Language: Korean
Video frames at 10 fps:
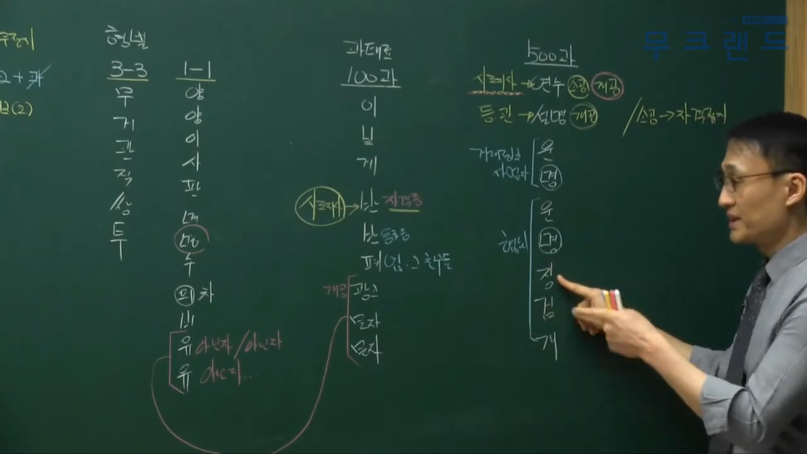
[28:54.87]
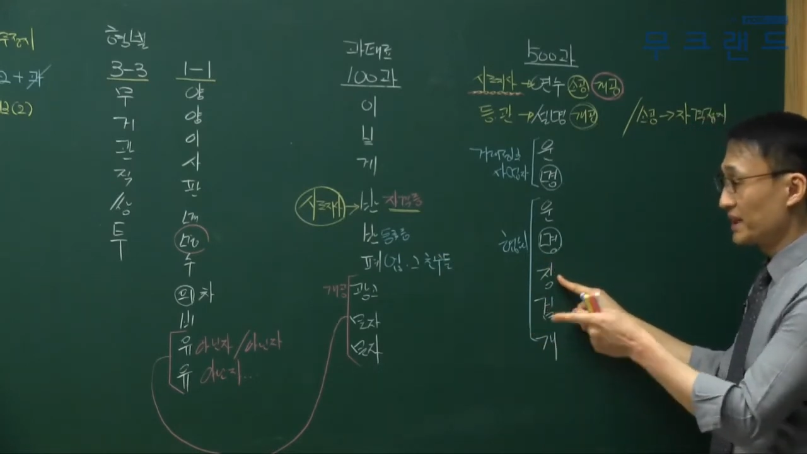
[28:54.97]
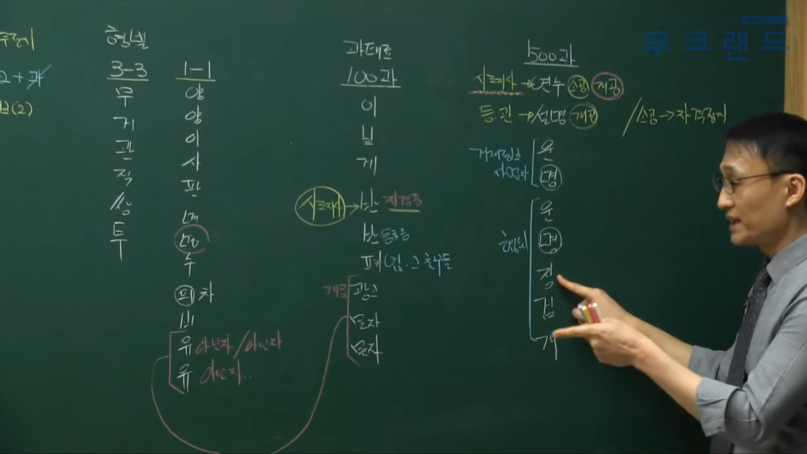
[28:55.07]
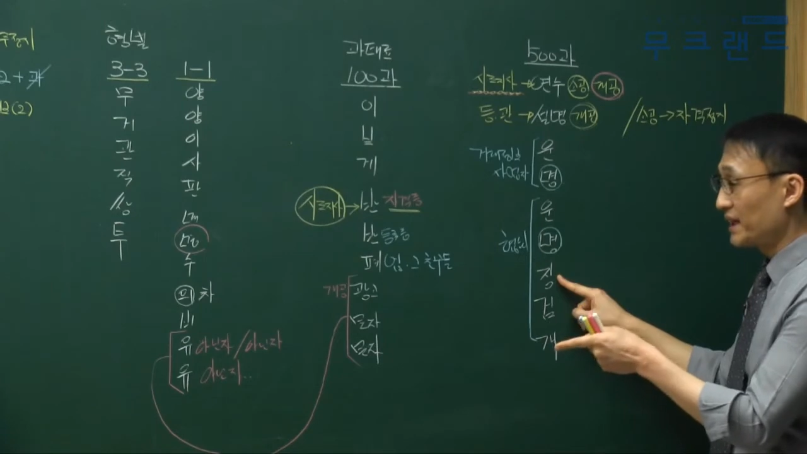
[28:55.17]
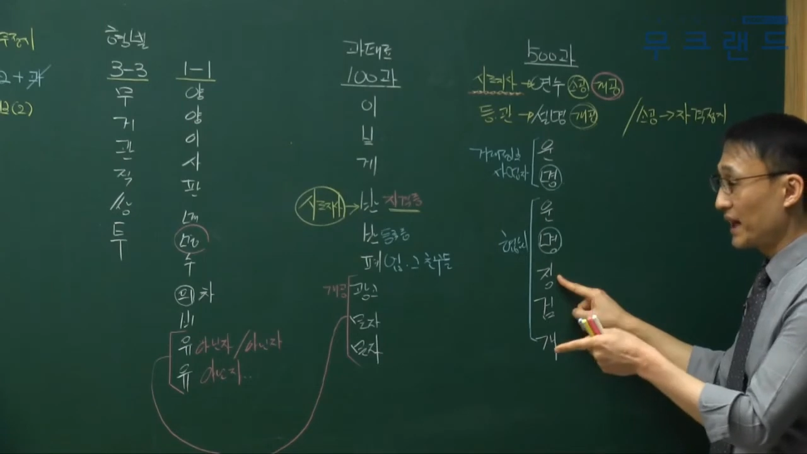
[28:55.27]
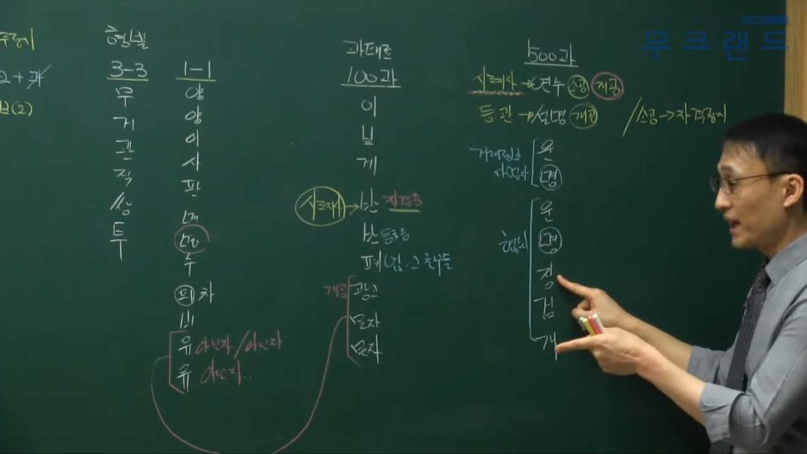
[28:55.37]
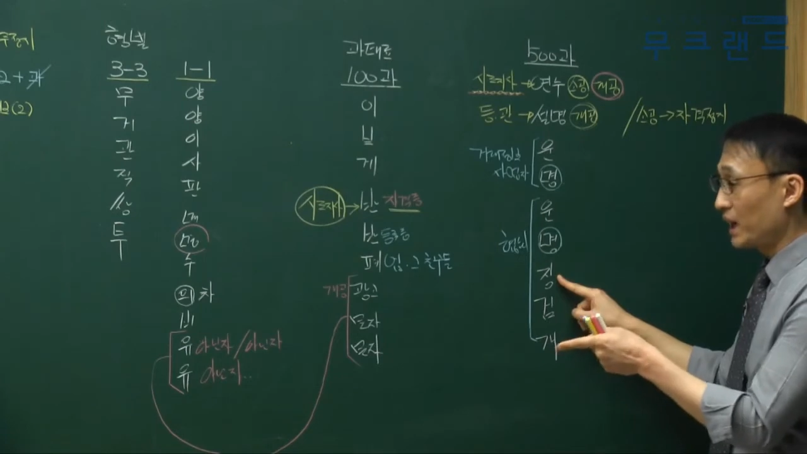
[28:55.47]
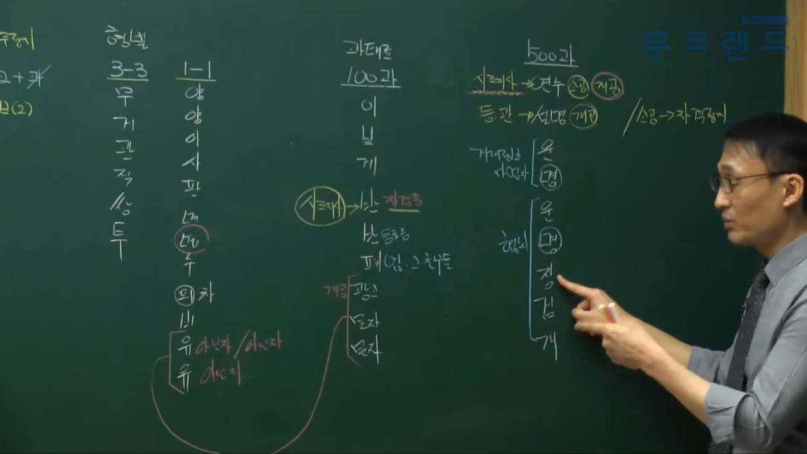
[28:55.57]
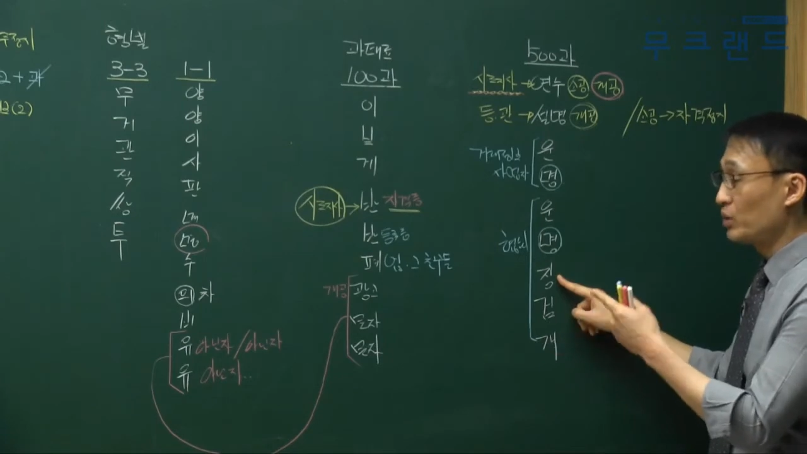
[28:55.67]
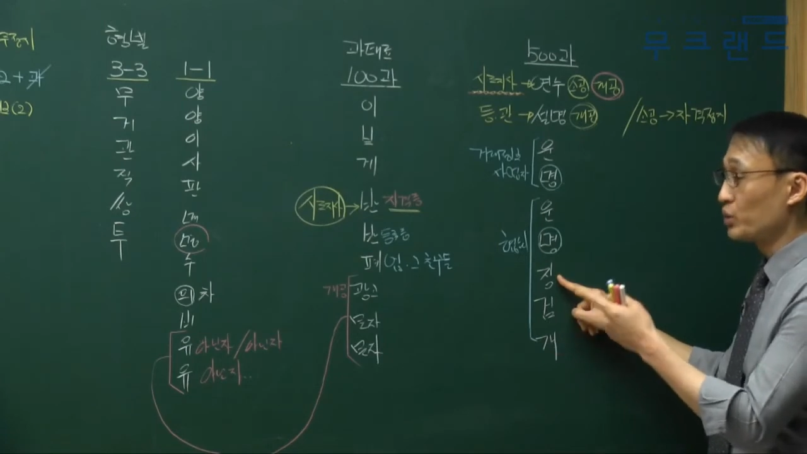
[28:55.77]
징계
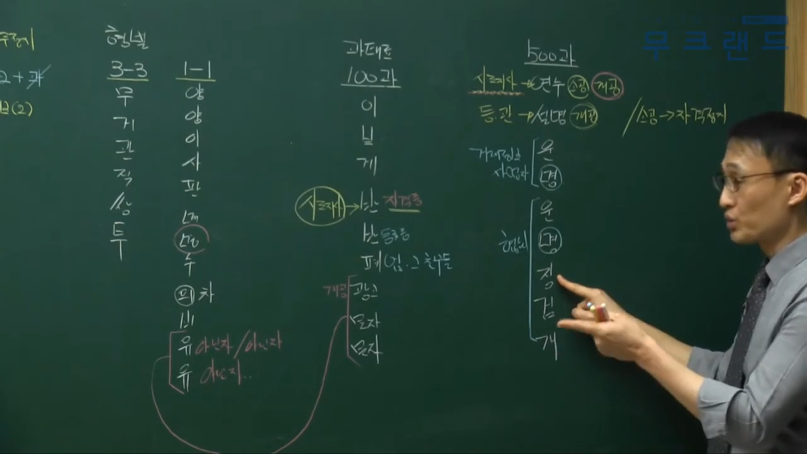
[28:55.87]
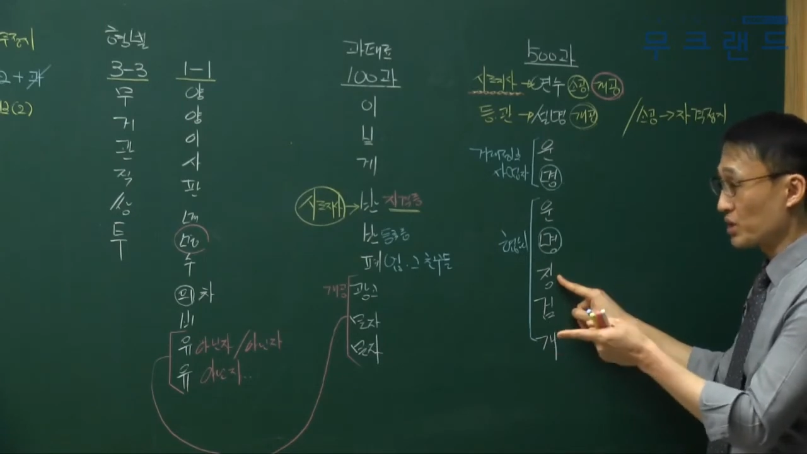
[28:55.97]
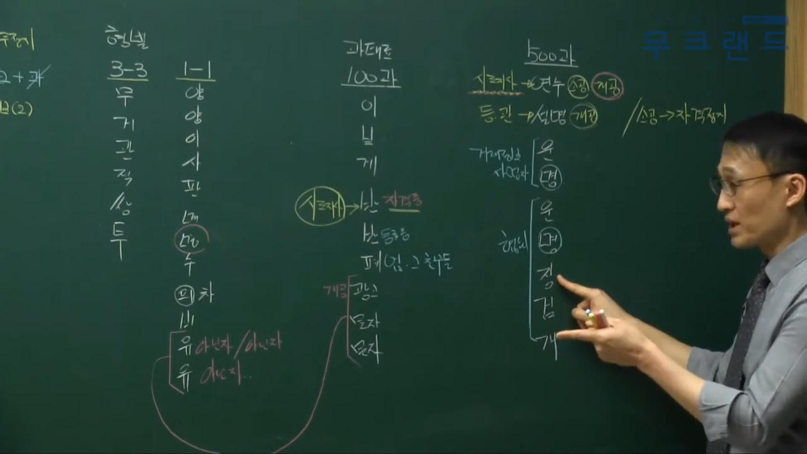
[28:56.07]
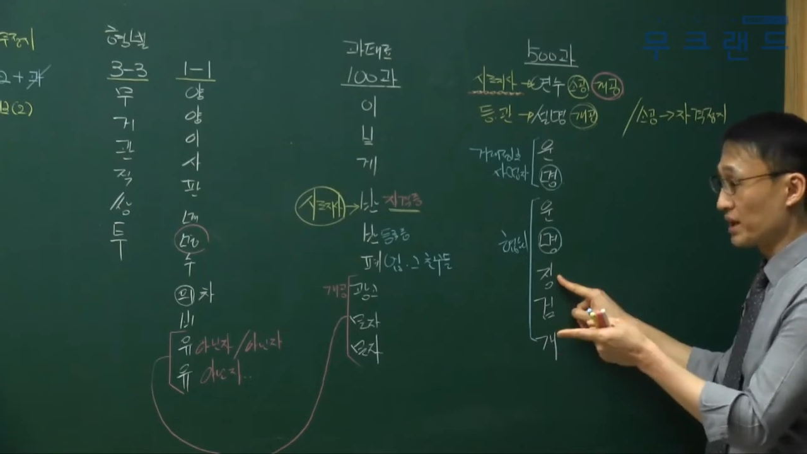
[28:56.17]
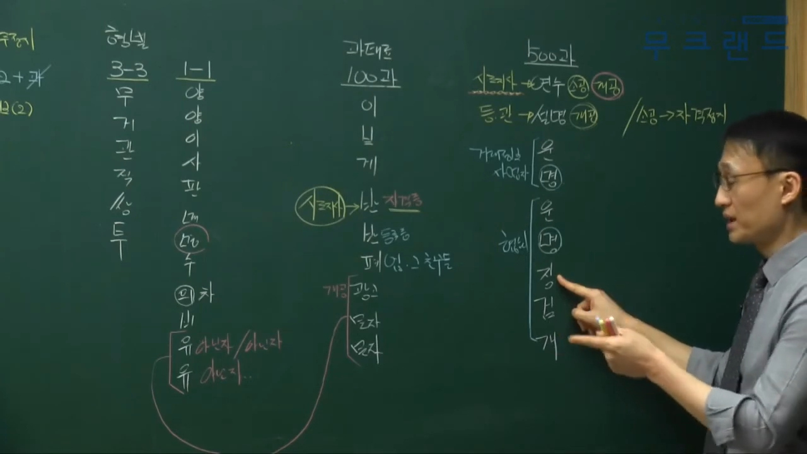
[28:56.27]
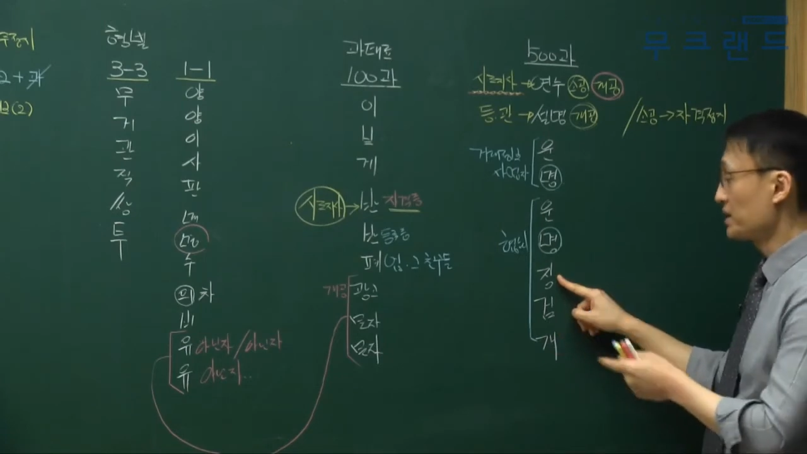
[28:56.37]
해임을 요구하거나